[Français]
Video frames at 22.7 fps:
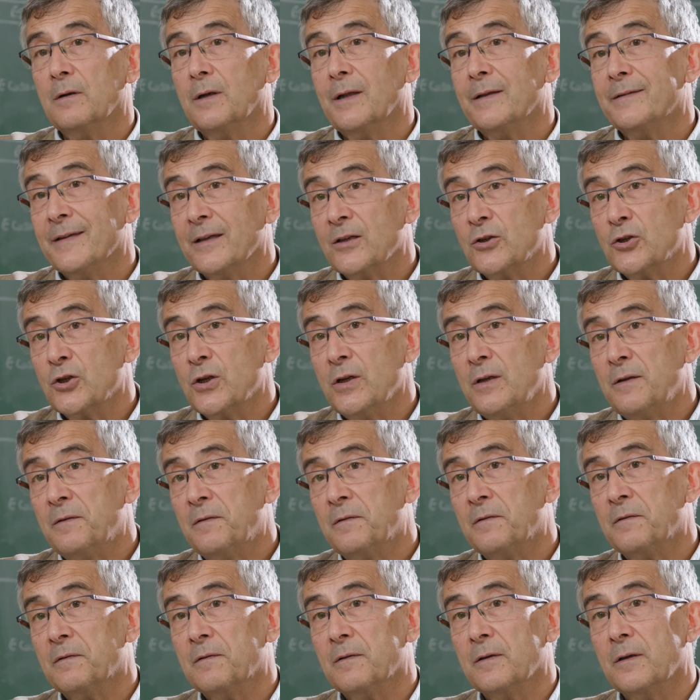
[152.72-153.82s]
La 5G,
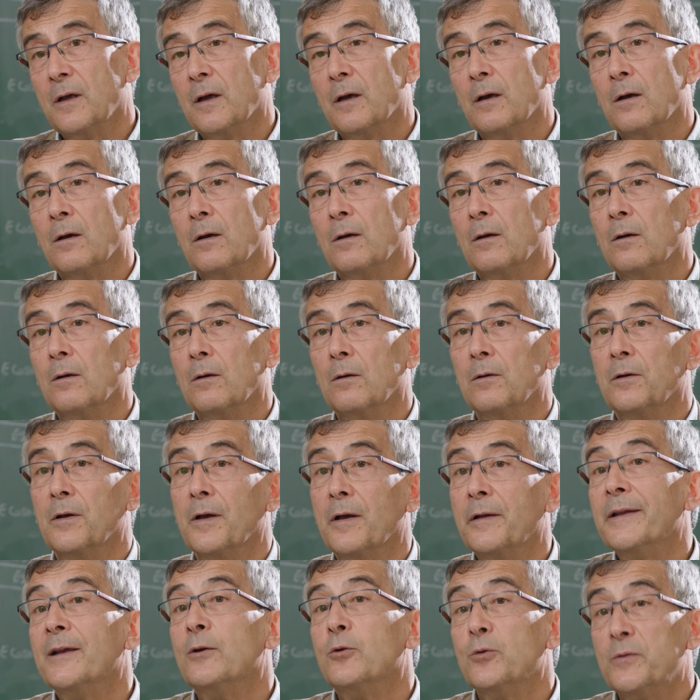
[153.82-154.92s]
c'est un,
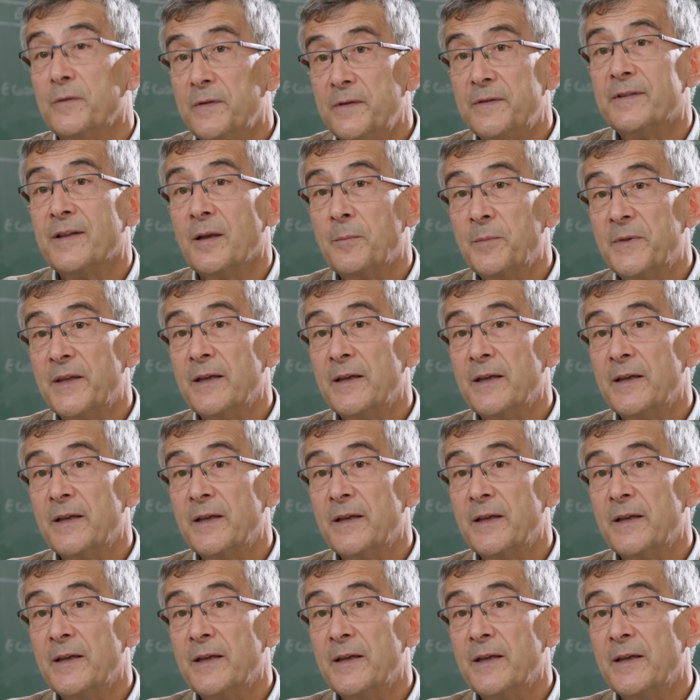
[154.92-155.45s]
écosystème